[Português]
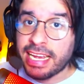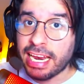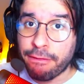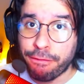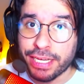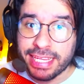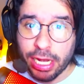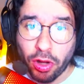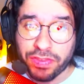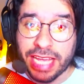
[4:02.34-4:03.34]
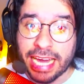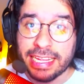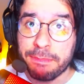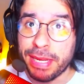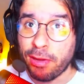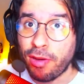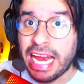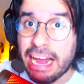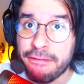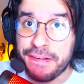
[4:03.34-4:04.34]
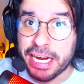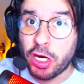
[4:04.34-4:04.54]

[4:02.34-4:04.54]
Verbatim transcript: que ela foi derrotada pelo Lava